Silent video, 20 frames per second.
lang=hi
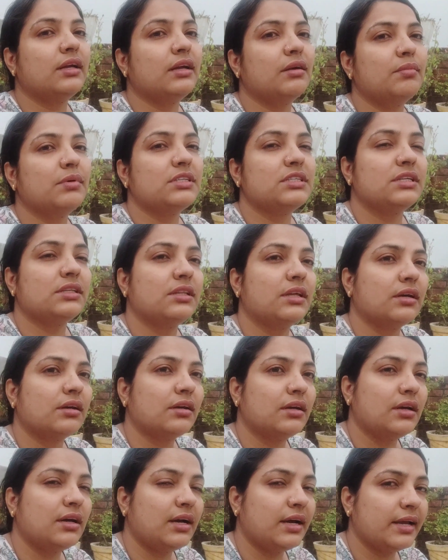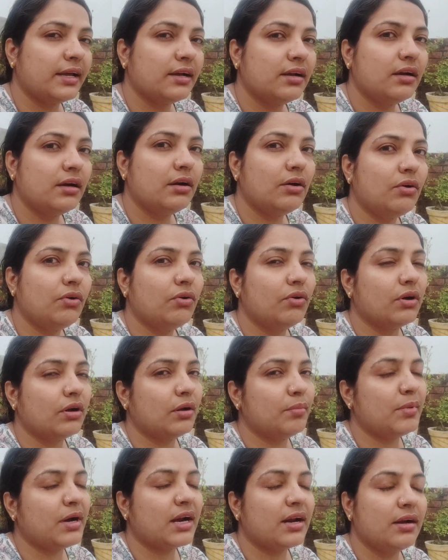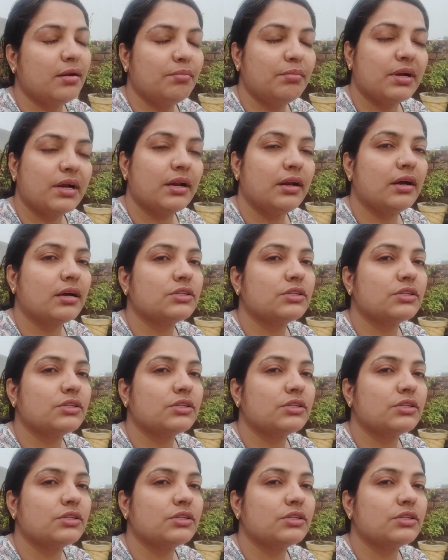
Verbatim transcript: एक बजे तक आएगा और हमारा नंबर